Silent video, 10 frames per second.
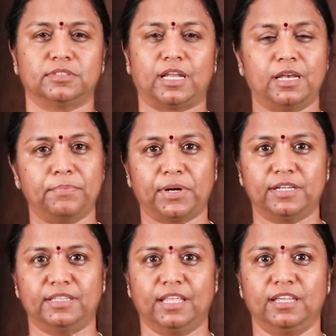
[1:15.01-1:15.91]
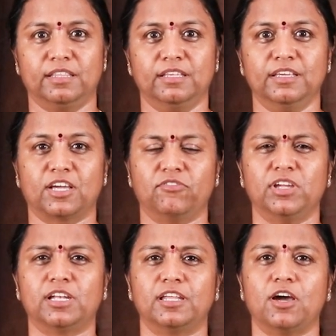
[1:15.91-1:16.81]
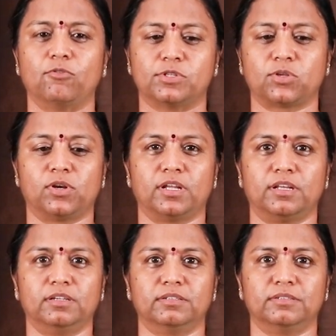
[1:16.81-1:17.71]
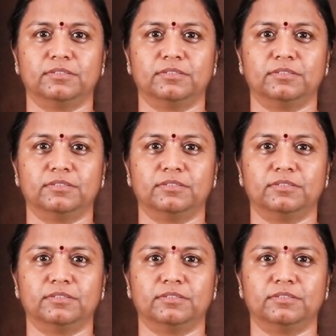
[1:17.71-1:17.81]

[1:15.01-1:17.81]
நல்ல பலன் தெரியுது எங்கள் வீட்லேயே அவர் சொல்கிறாரு